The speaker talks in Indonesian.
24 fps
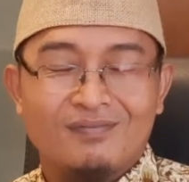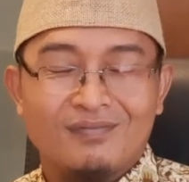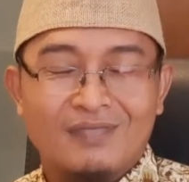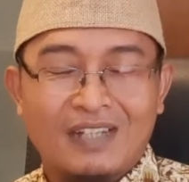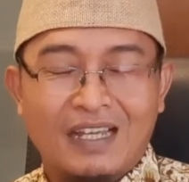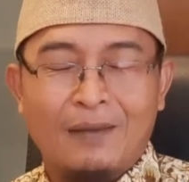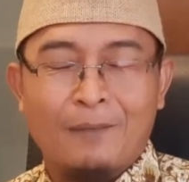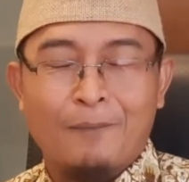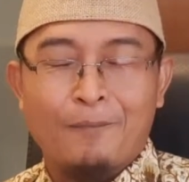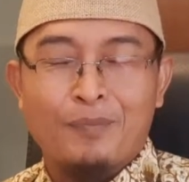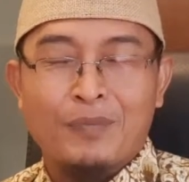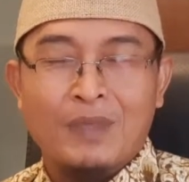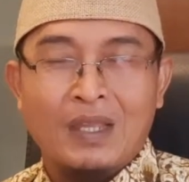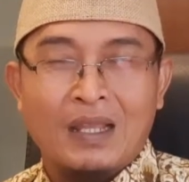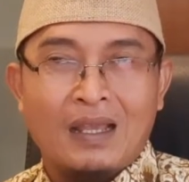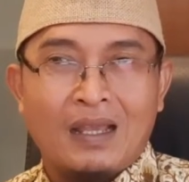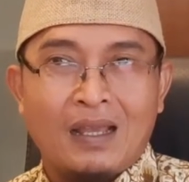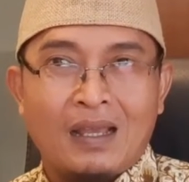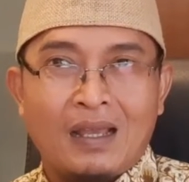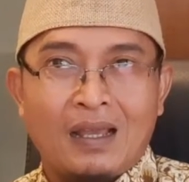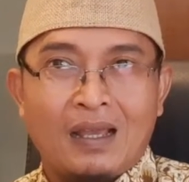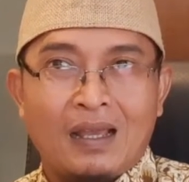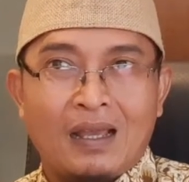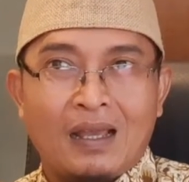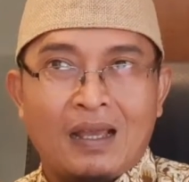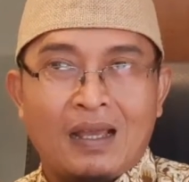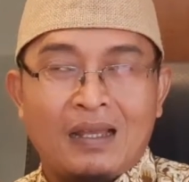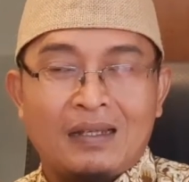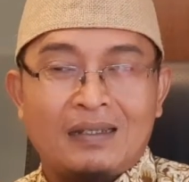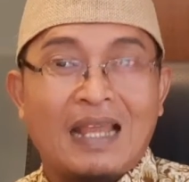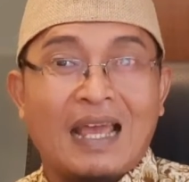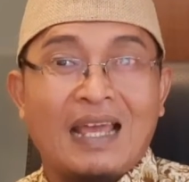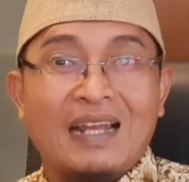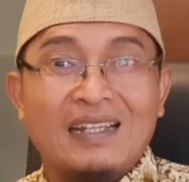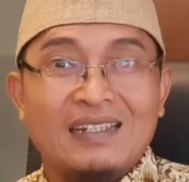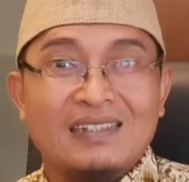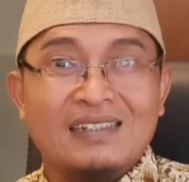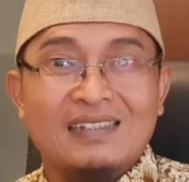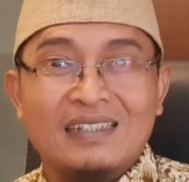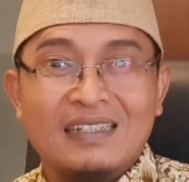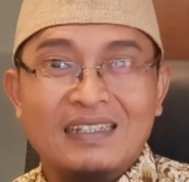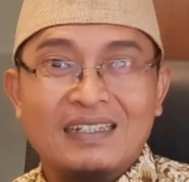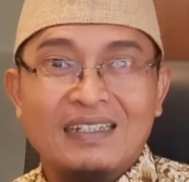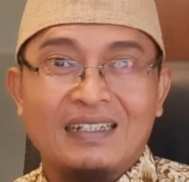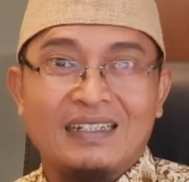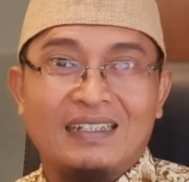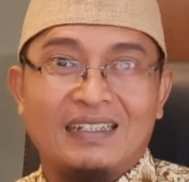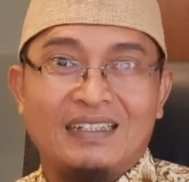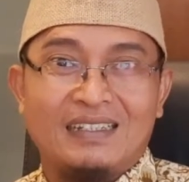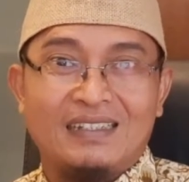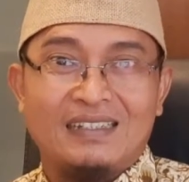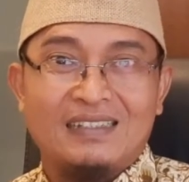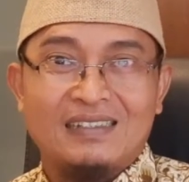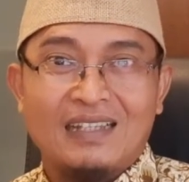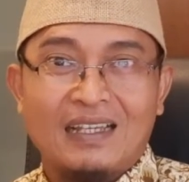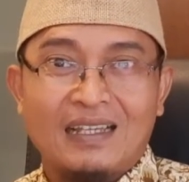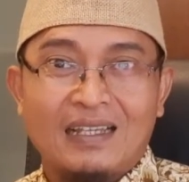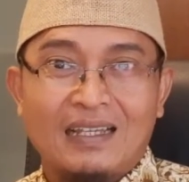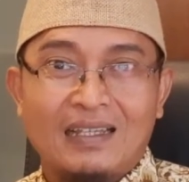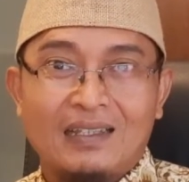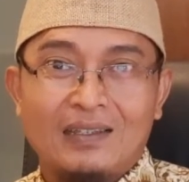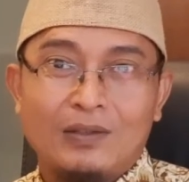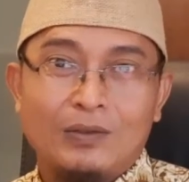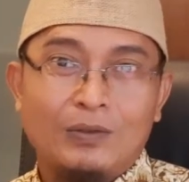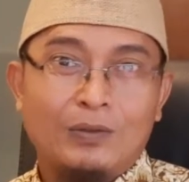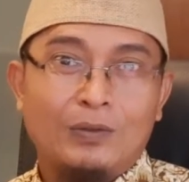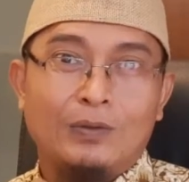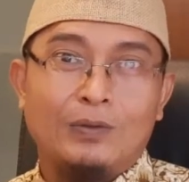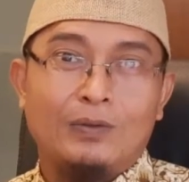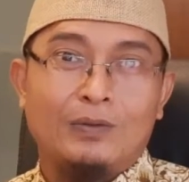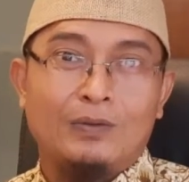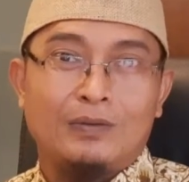Nah, dari sini saya itu